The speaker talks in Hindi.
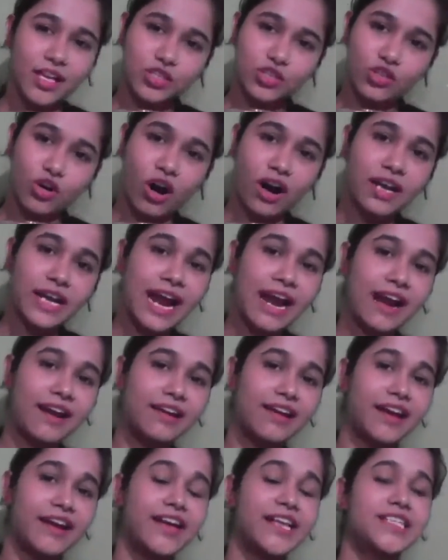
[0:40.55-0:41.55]
सॉल्ट
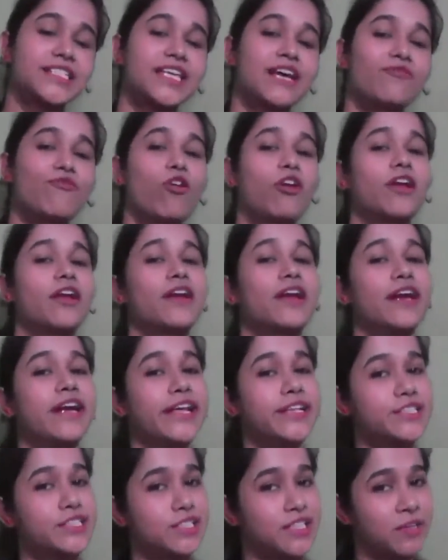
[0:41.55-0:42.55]
ऐड करने से वाटर की
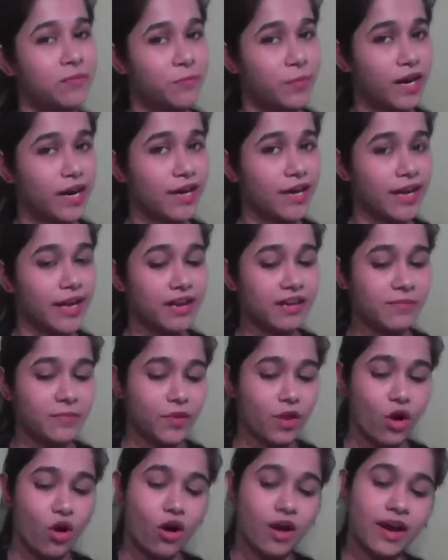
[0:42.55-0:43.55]
डेंसिटी बढ़ गई
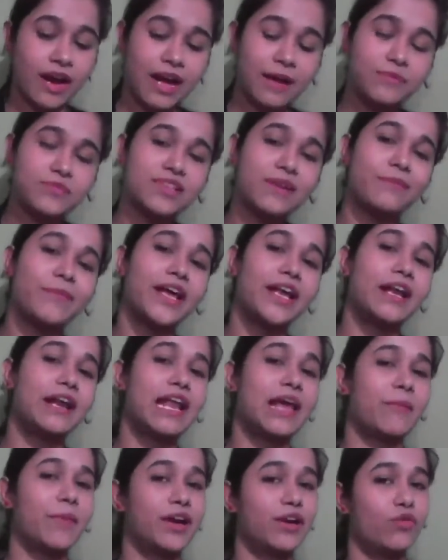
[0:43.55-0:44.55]
और अब जब मैंने
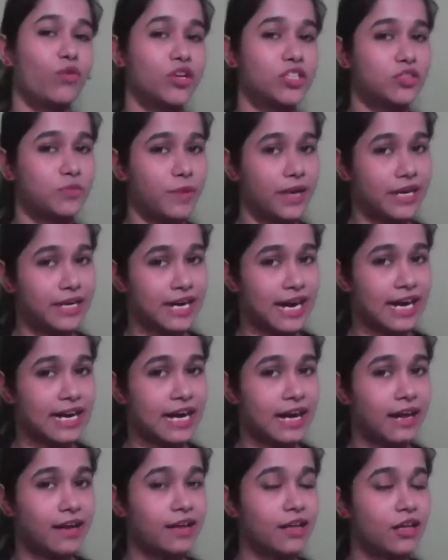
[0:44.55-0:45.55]
लेमन को इसमें
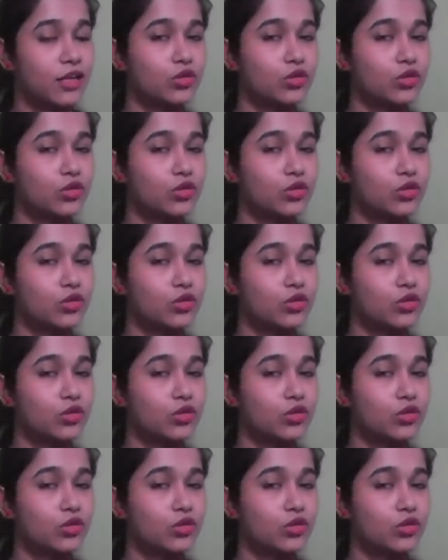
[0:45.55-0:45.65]
डाला